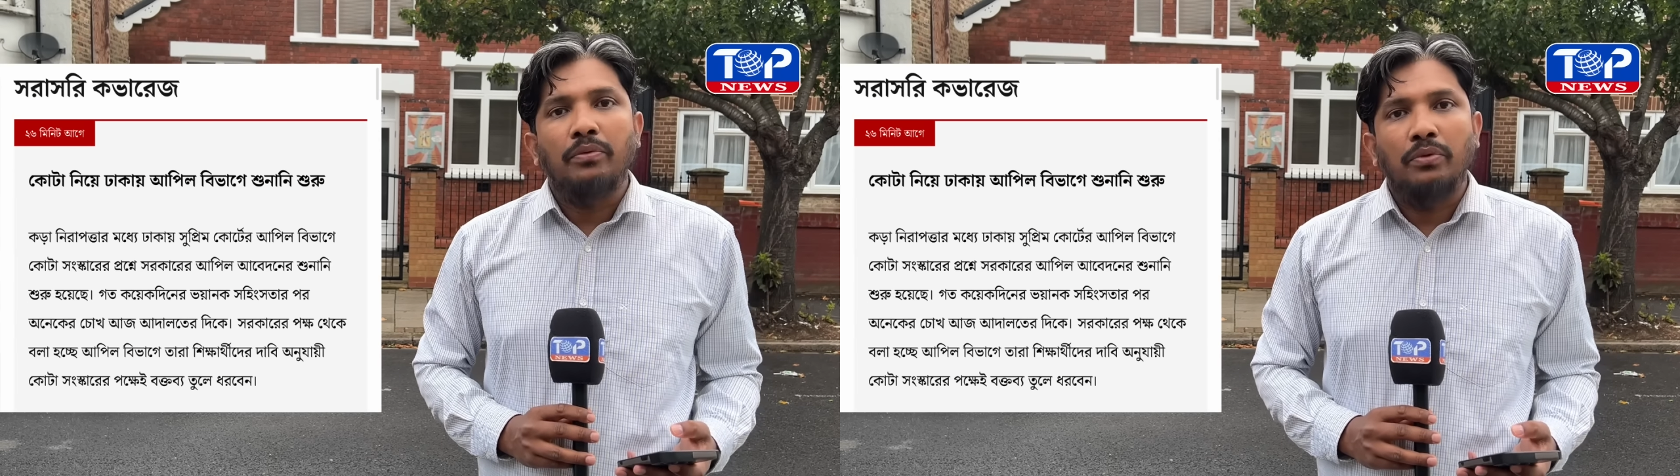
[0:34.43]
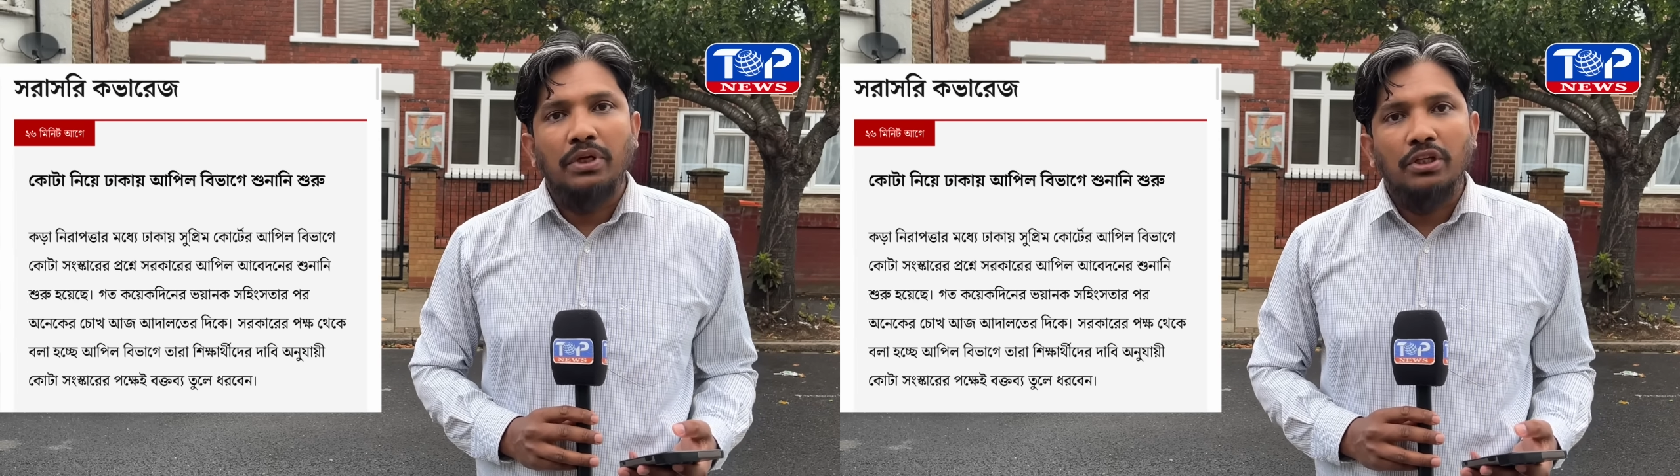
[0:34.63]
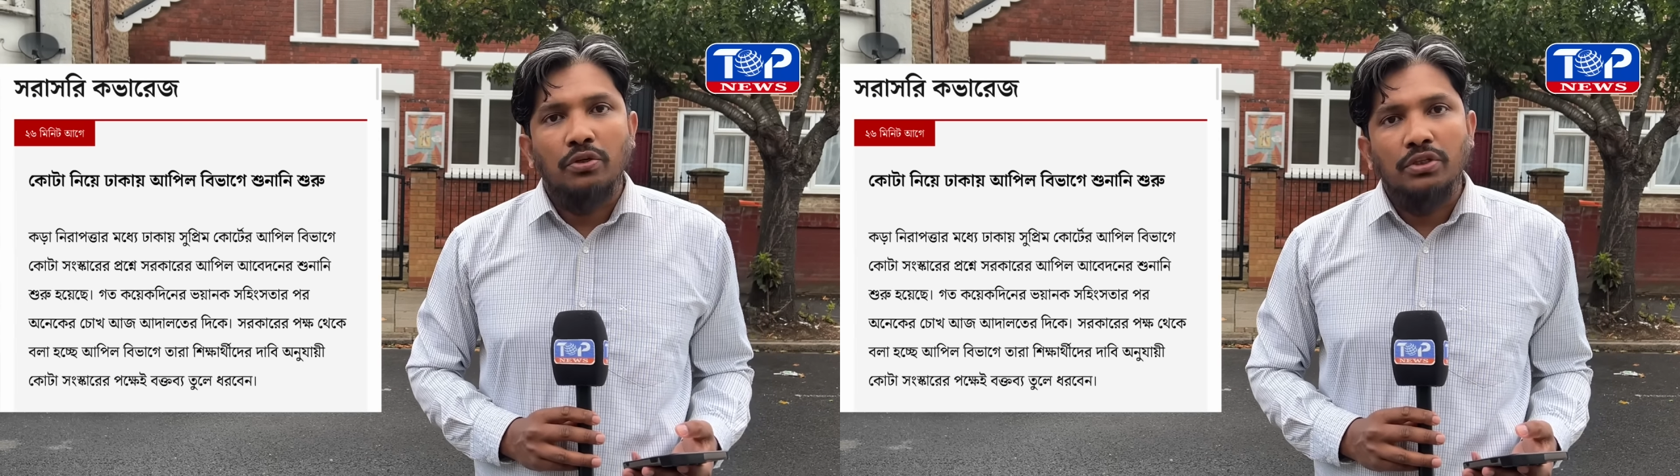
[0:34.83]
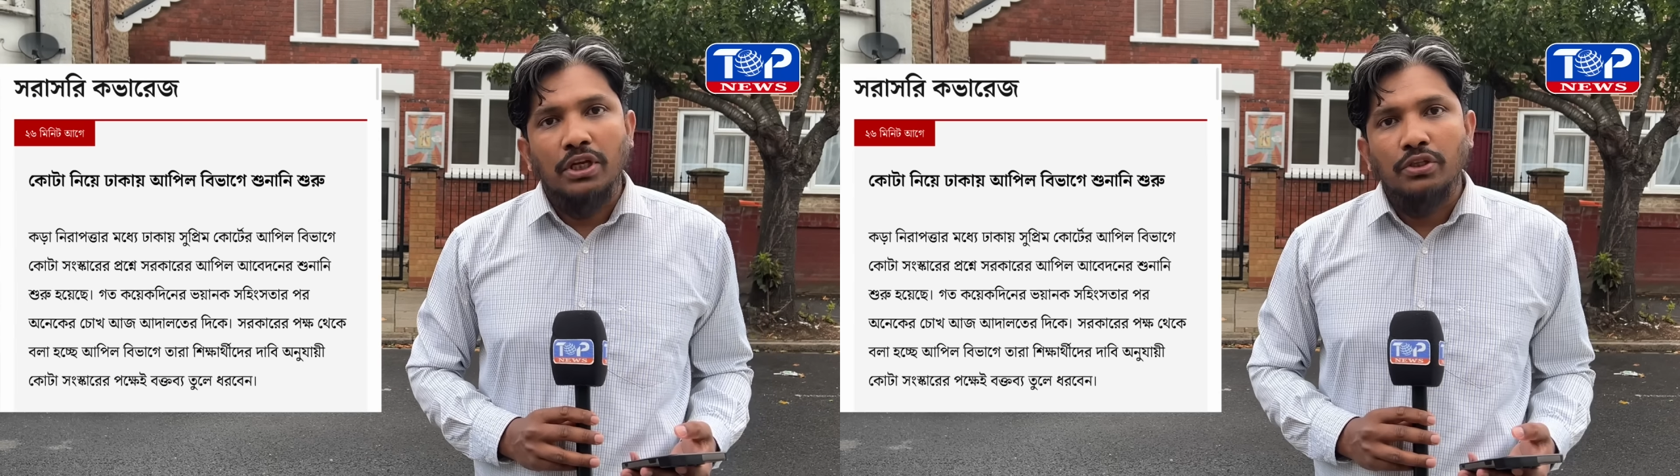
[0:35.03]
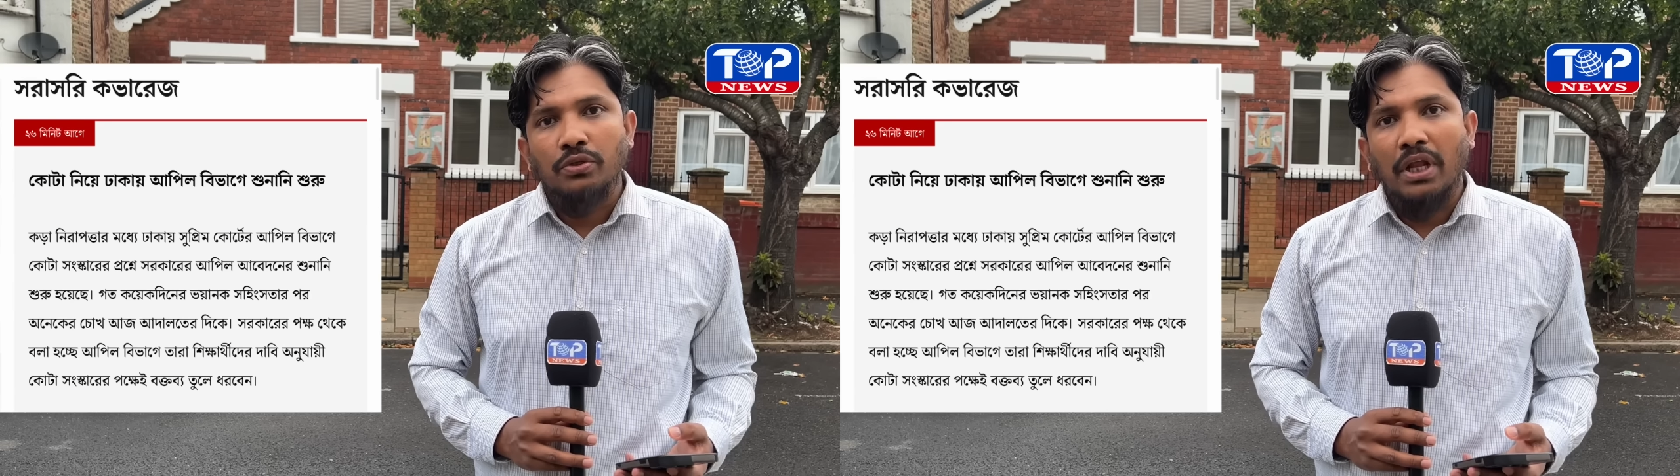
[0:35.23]
কোটা
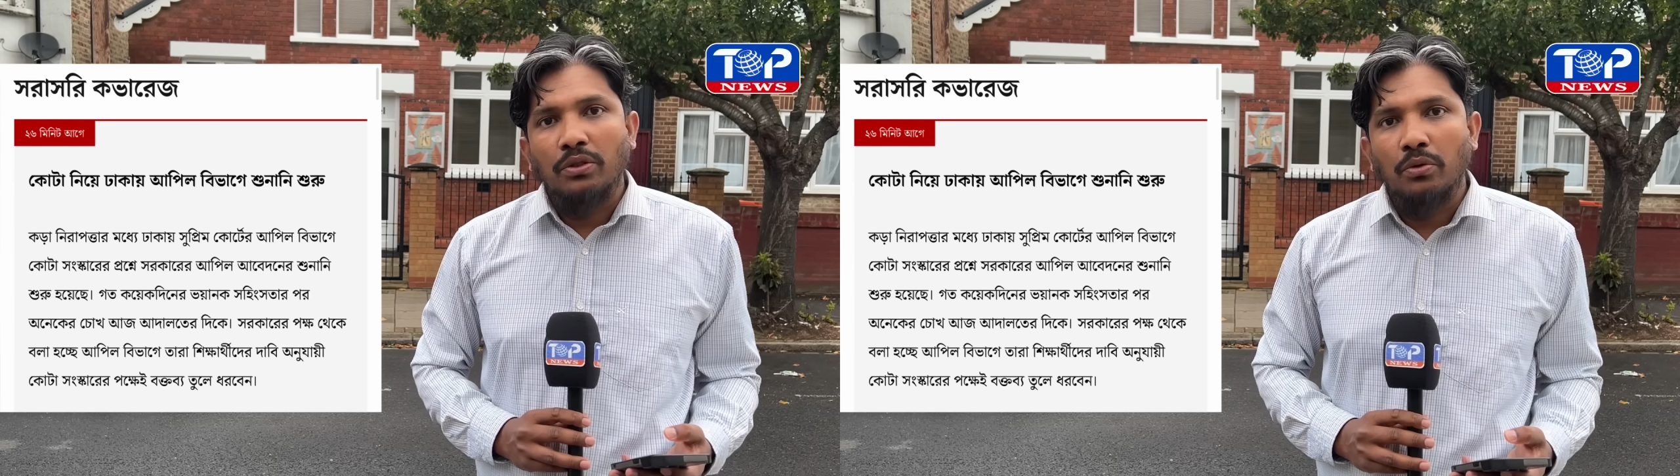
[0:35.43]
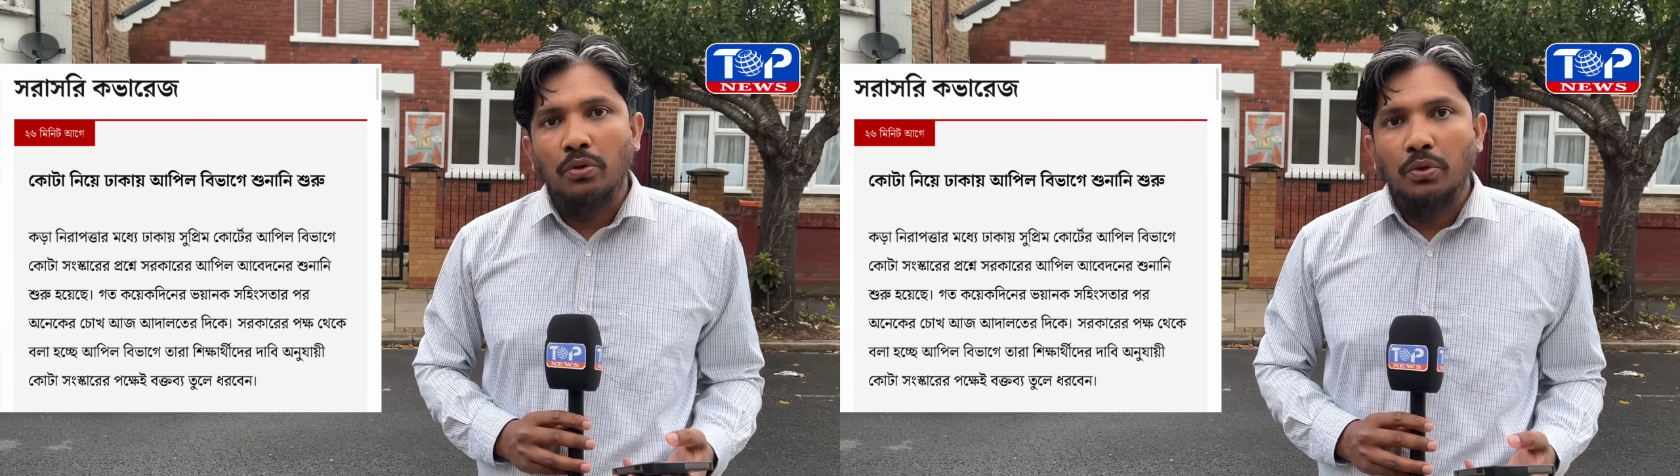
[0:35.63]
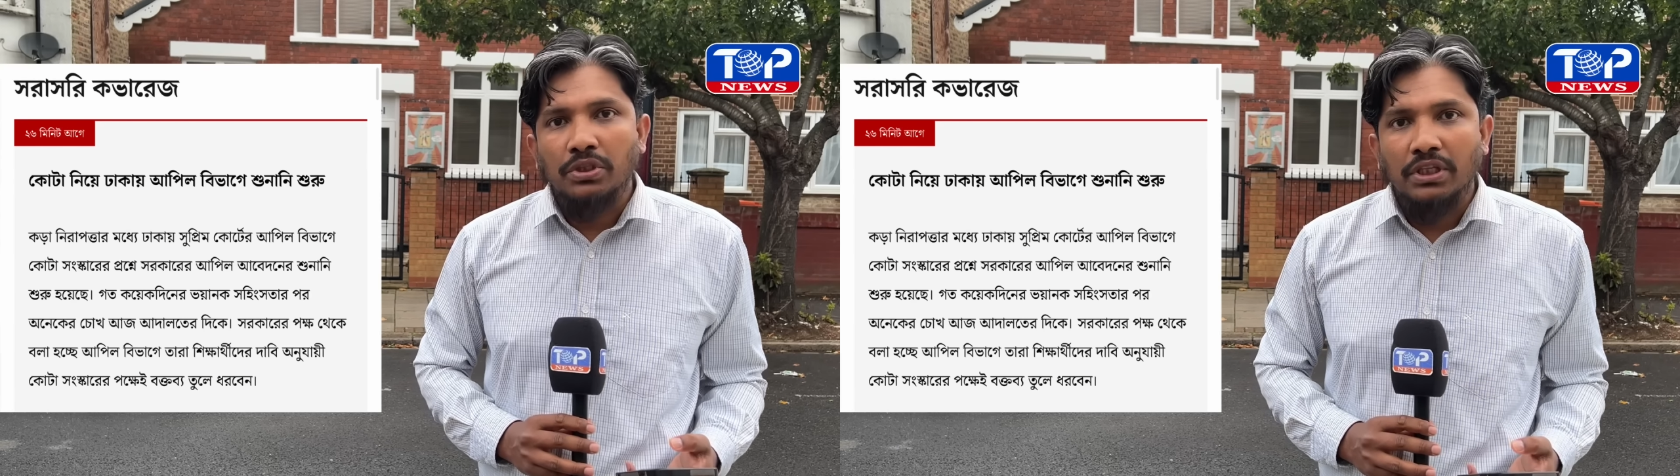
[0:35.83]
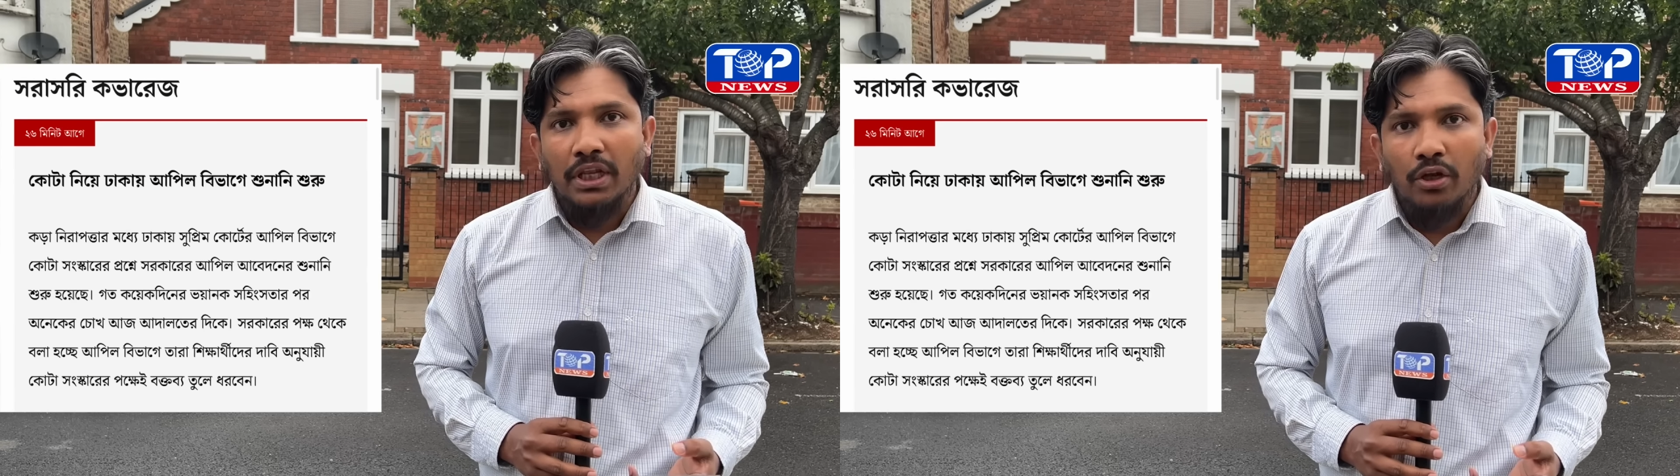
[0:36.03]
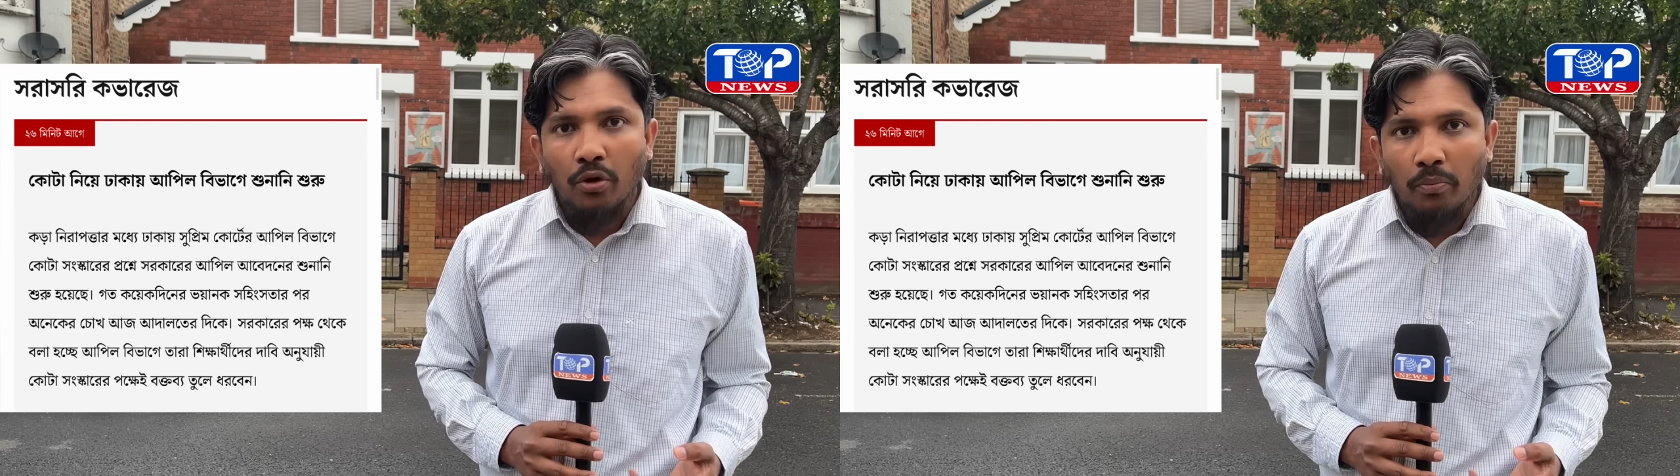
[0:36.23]
সংস্কারের জন্য আন্দোলন করছেন তারা